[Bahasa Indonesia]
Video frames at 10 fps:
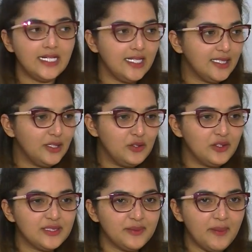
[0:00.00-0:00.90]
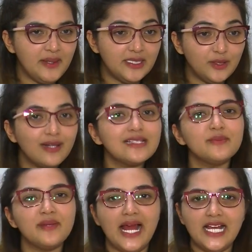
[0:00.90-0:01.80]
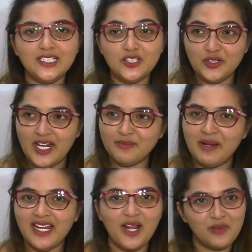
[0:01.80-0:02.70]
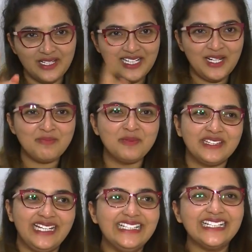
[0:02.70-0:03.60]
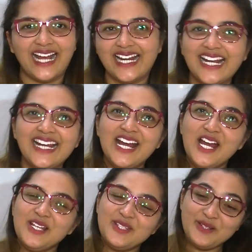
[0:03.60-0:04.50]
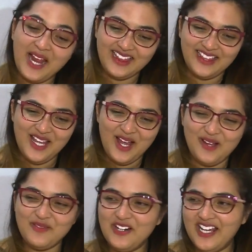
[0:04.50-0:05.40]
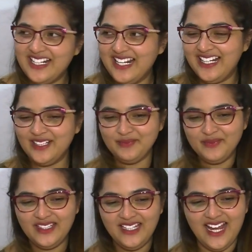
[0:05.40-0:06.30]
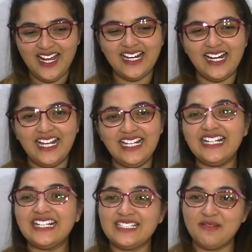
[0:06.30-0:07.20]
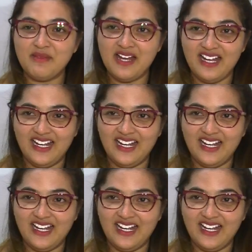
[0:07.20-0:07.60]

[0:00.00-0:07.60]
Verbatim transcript: tadi kita duduk sebelah tiduran sebelahan curhat makanya nggak boleh diliput tadi oh. karena curhat dia mulai dari ya kan lagi deket sama